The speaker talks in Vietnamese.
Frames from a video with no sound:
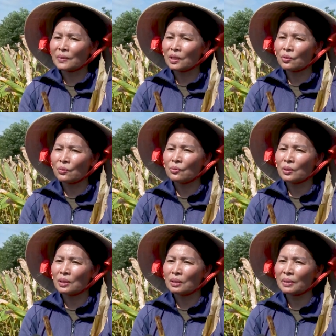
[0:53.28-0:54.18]
tiêu
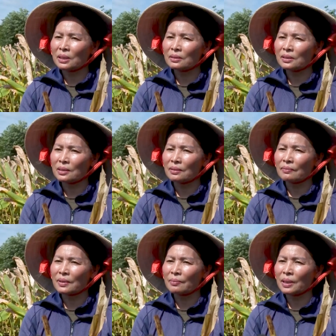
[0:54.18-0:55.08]
thụ là bên dược
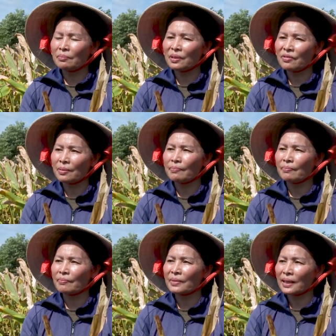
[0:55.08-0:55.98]
và bên mỹ phẩm
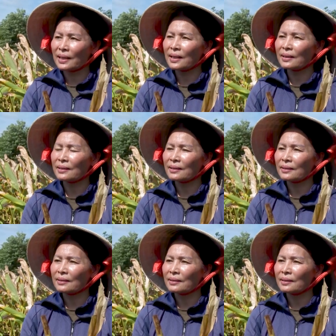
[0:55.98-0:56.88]
đặt hàng
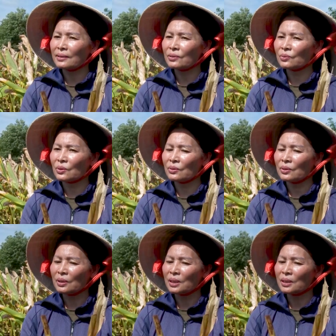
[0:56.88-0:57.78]
thì chúng
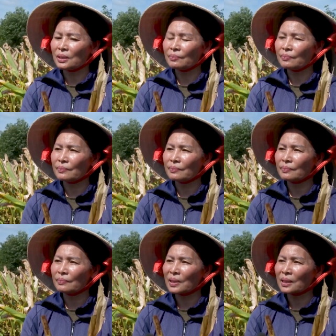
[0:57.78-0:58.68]
tôi
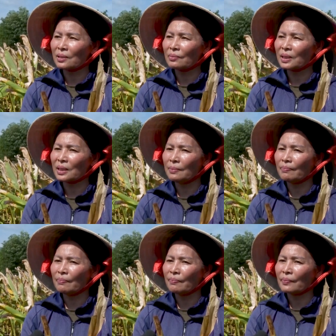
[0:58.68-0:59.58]
bắt đầu mới
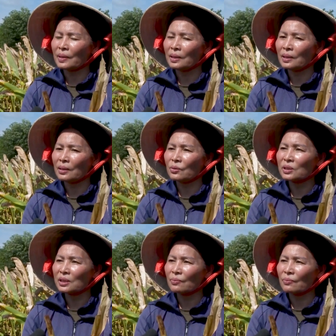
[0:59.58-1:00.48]
tìm cái
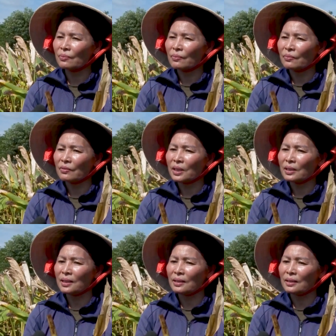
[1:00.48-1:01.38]
nguồn giống về